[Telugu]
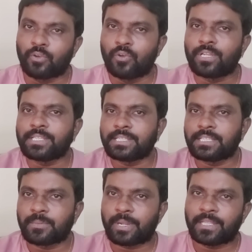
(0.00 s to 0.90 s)
నోటీస్
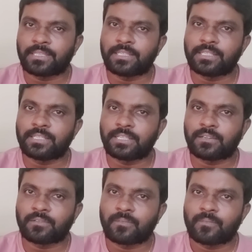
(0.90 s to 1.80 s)
ఇచ్చే ప్రయత్నం చేశారు